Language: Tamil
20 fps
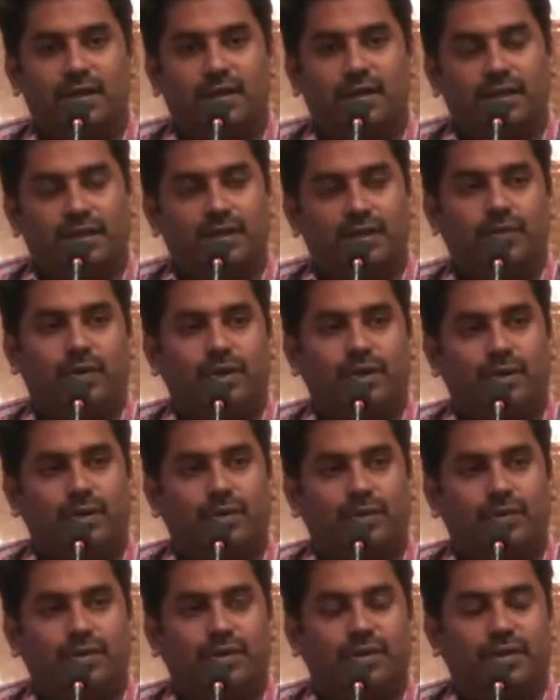அது எதுவாக
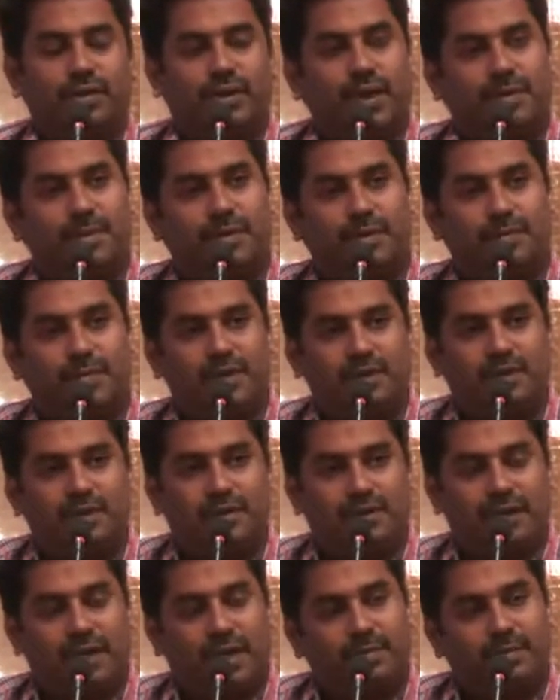இருக்கட்டும் கேமரா
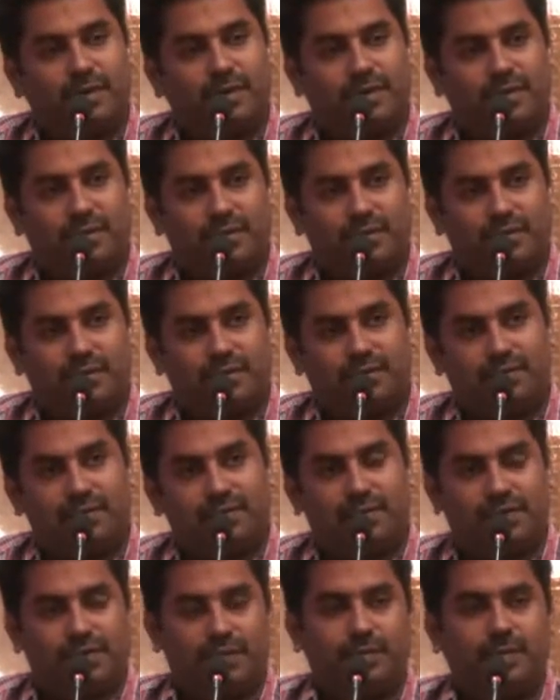கேமரா
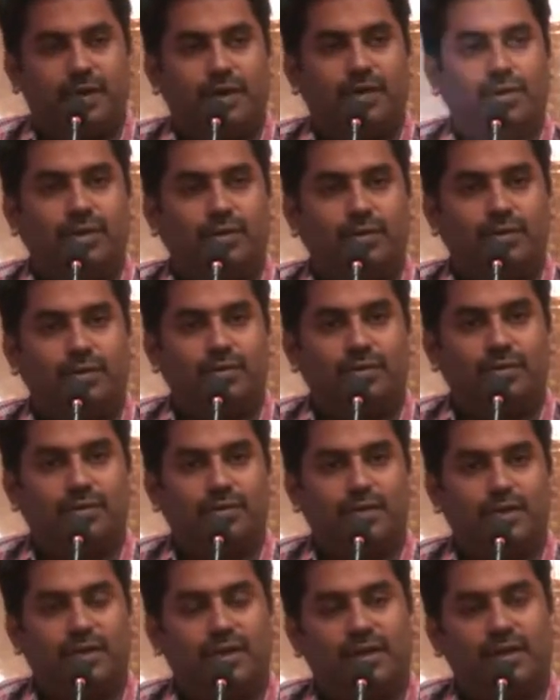விஷயமாக இருக்கட்டும்
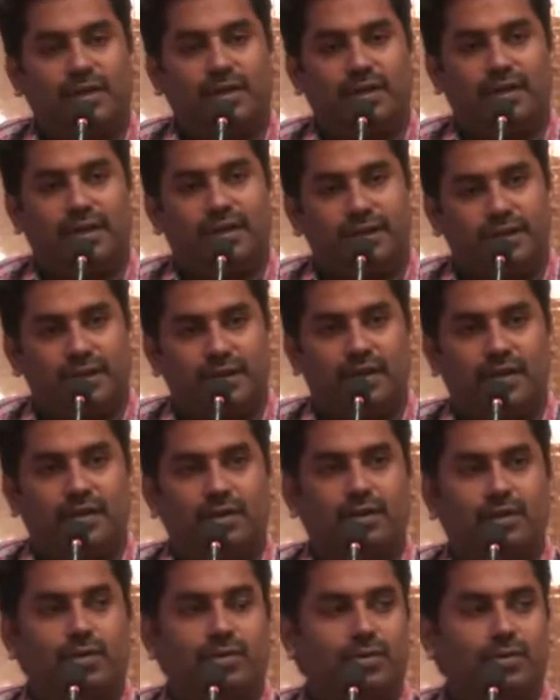இல்லை எடிட்டிங்காக
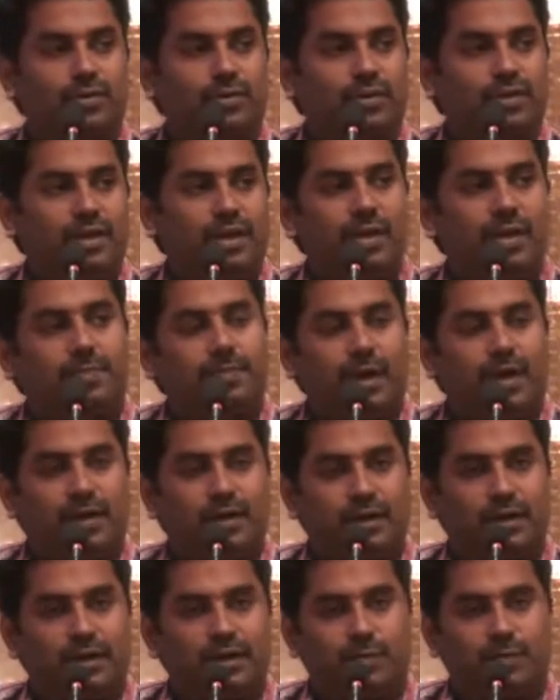இருக்கட்டும் இல்லை
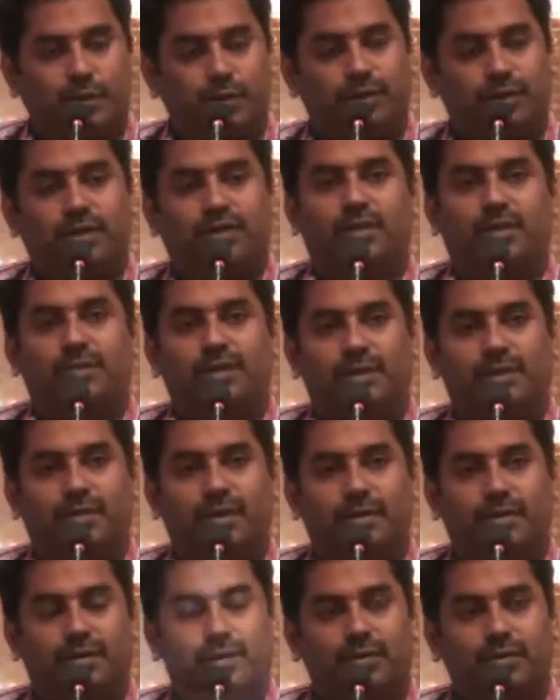பாடல்கள் மியூசிக்
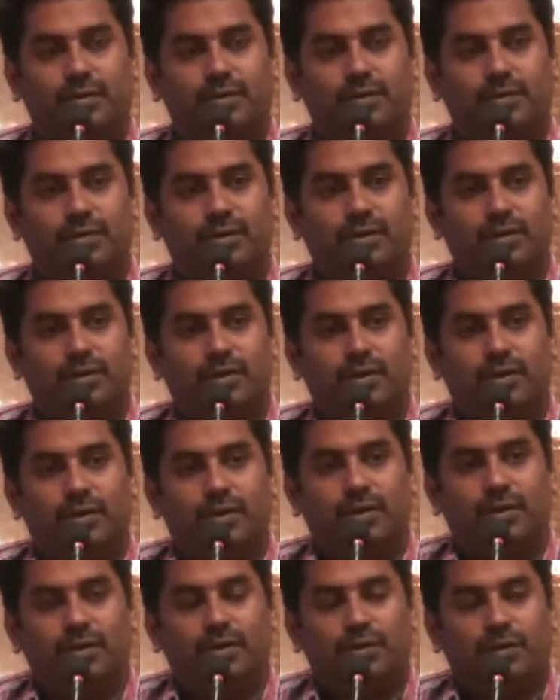சம்மந்தமாக இருக்கட்டும்
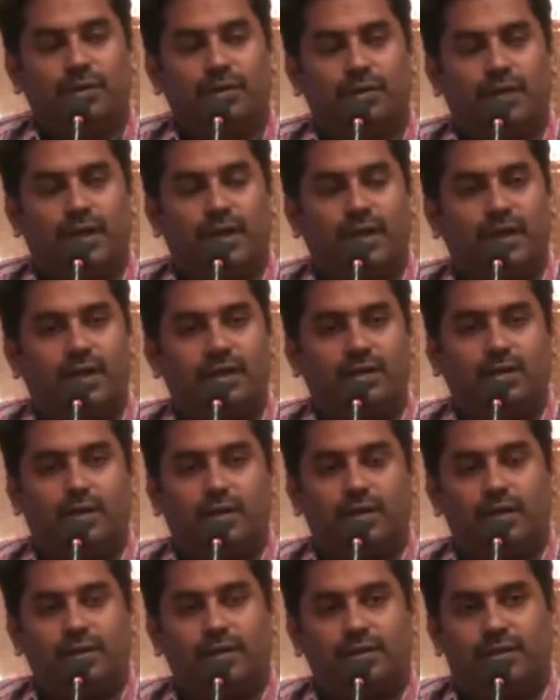ஸோ எல்லா
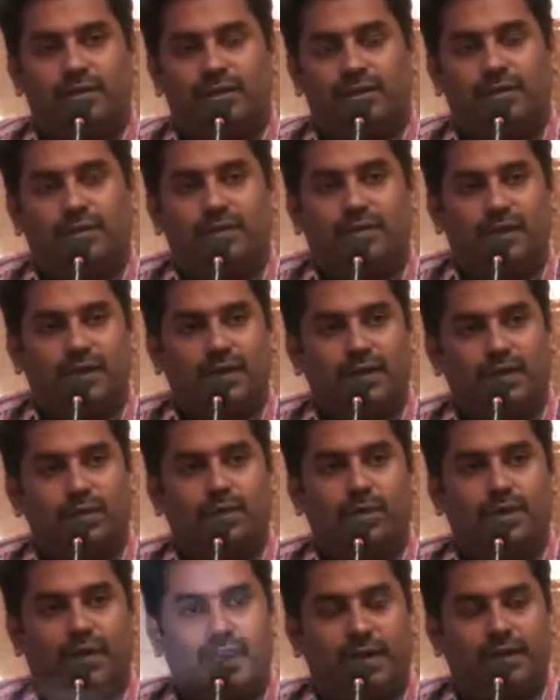துறையிலும் சிறந்து விளங்குற
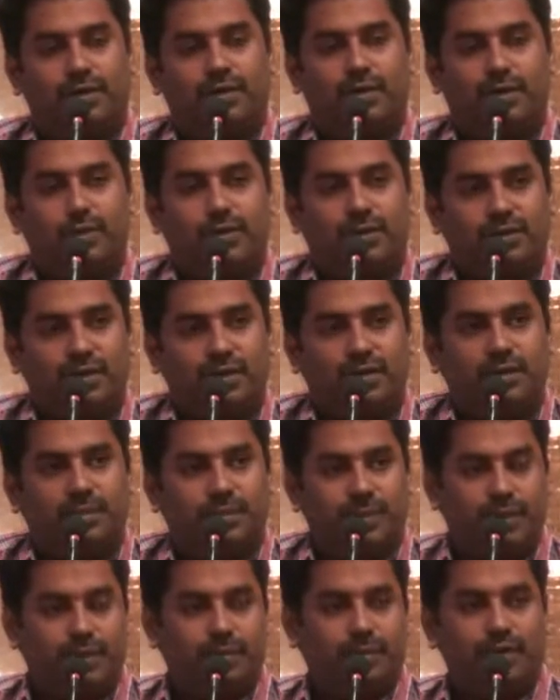ஒரு டைரக்டர் கூட சேர்ந்து
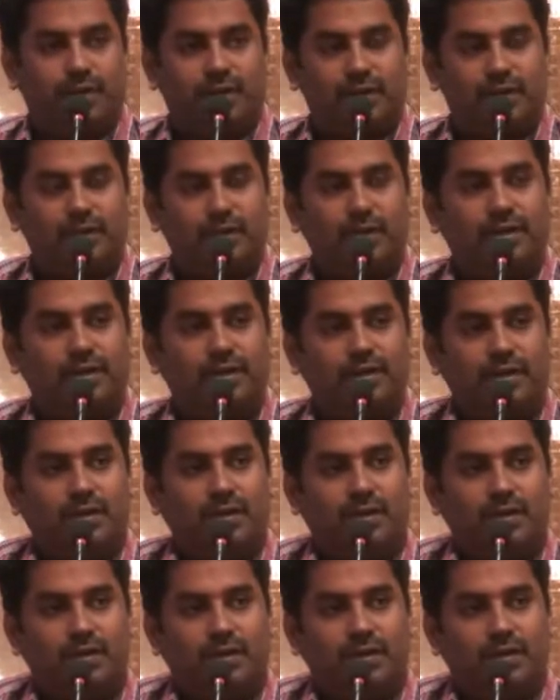பணிபுரியறதுல
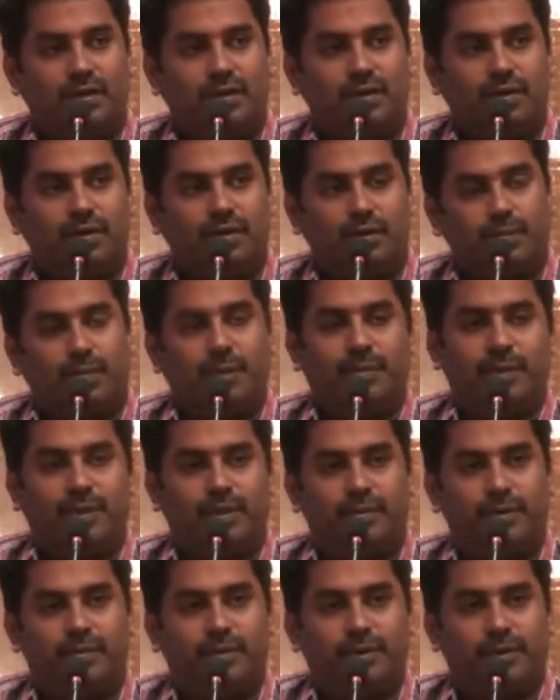ரொம்ப
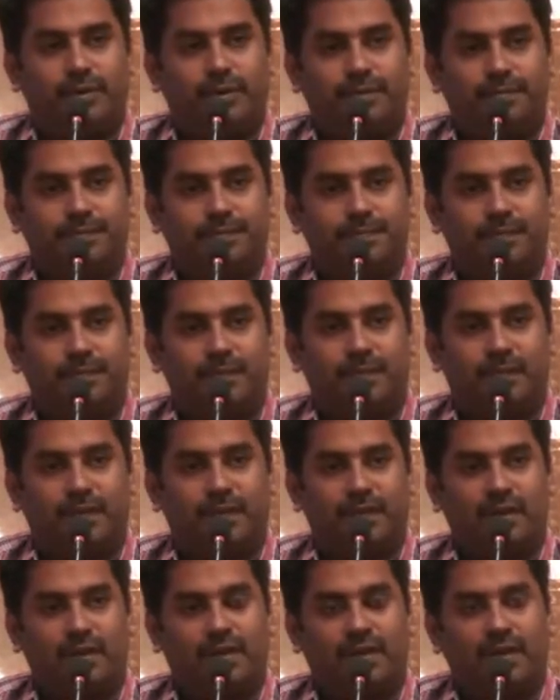பெருமைப்படுறோம்
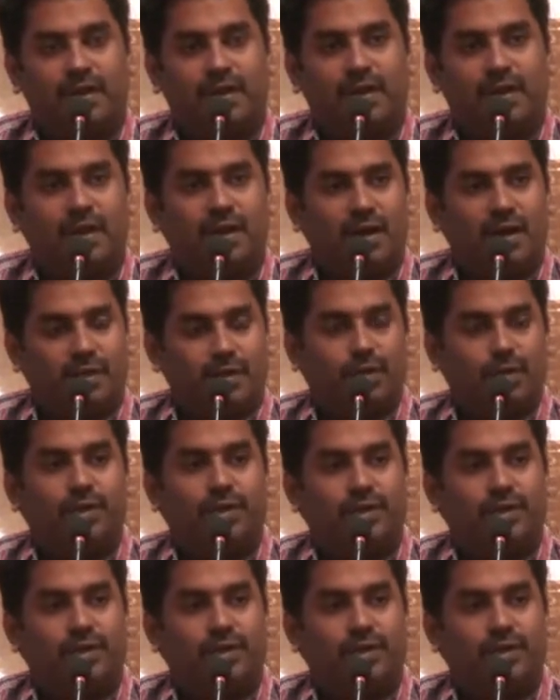அவர்